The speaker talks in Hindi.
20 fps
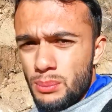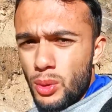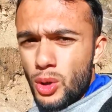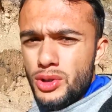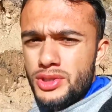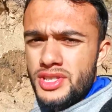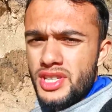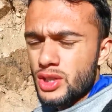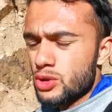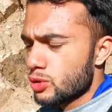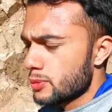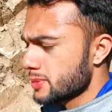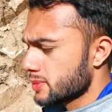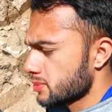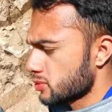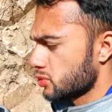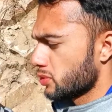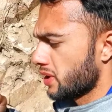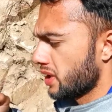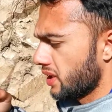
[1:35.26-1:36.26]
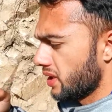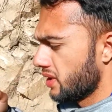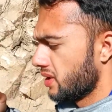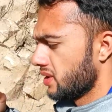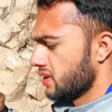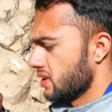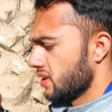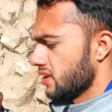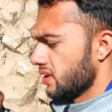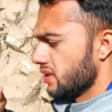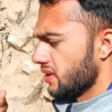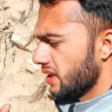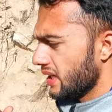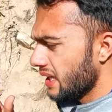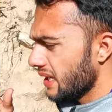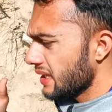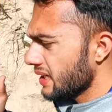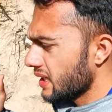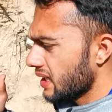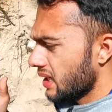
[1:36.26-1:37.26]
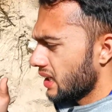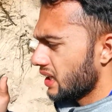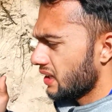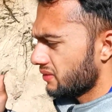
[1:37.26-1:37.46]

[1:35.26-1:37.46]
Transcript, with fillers: बहुत से ग्रुप्स चूँकि ये एरिया